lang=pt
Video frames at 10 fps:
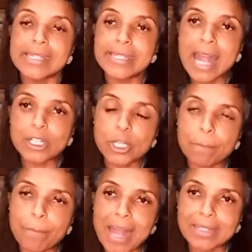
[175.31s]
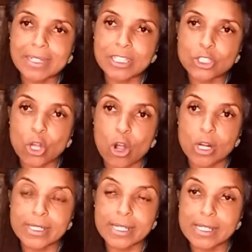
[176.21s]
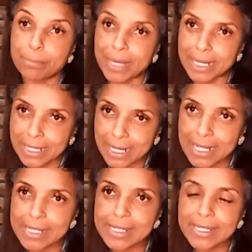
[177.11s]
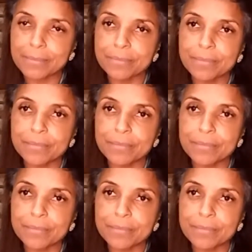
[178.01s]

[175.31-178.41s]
sete pétalas de rosas brancas,